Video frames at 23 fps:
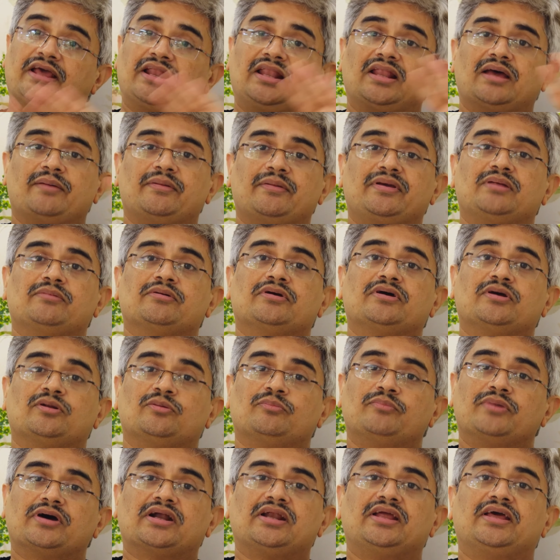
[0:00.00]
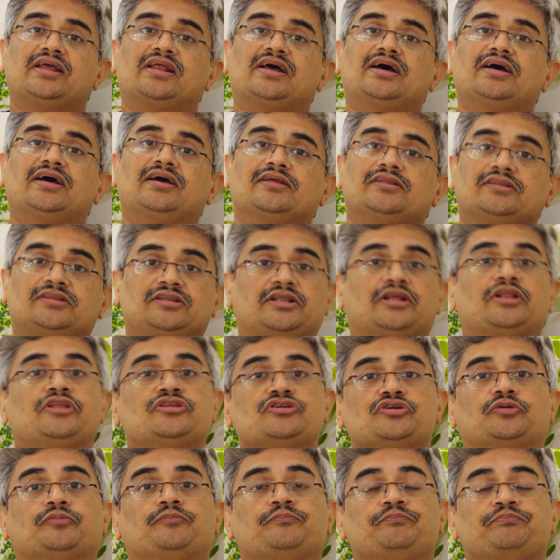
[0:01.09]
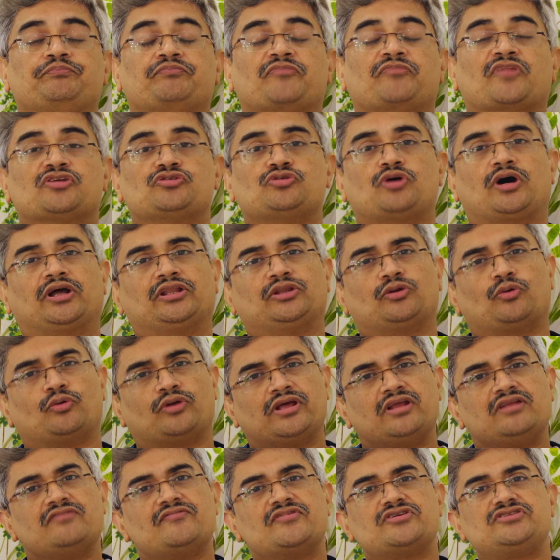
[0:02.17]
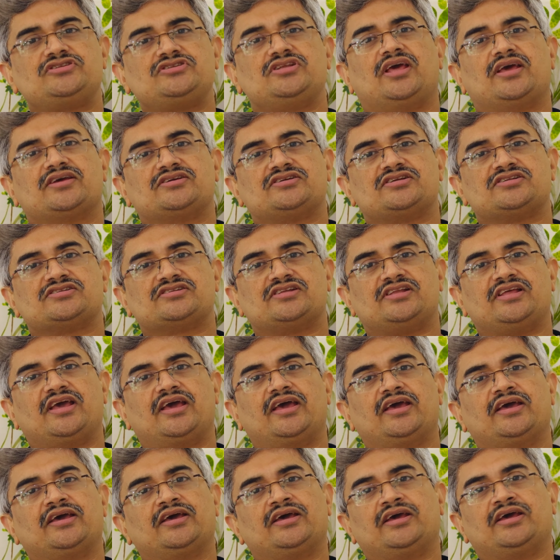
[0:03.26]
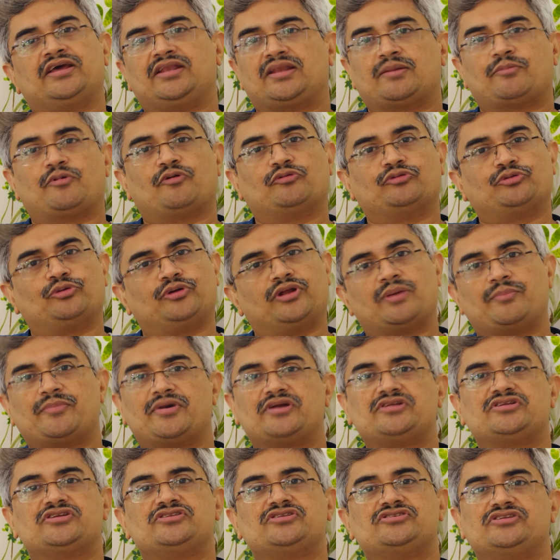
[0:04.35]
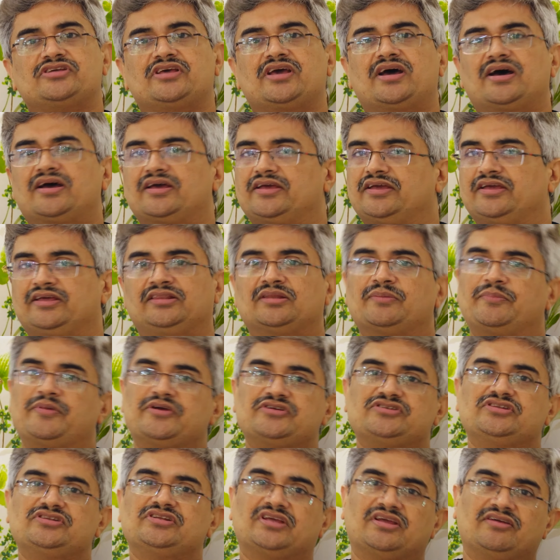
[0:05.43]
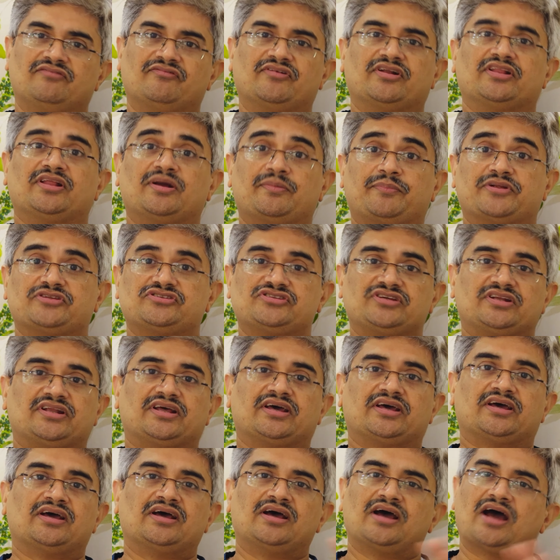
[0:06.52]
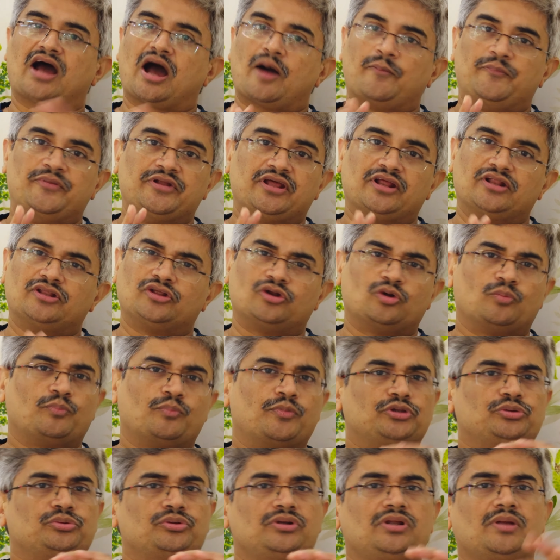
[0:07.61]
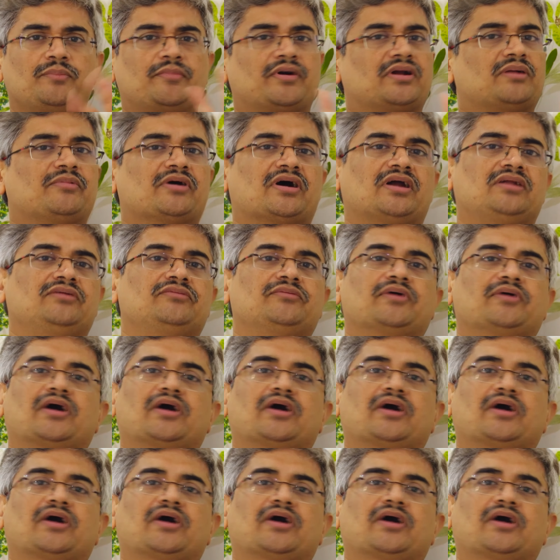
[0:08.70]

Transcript: எல்லாமே நமக்கு ரொம்ப கிளியராக தெரிஞ்சிடும் ஸோ அந்த ஒரே இன்வெஸ்டிகேஷன்ஸ்லேயே நம்ம வந்து ஒரு எமர்ஜென்சியாக இந்த பேஷண்ட்டுக்கு இவ்வளோ தான் பிரச்சனை அப்படிங்கிறது ரொம்ப துல்லியமாக நம்ம கண்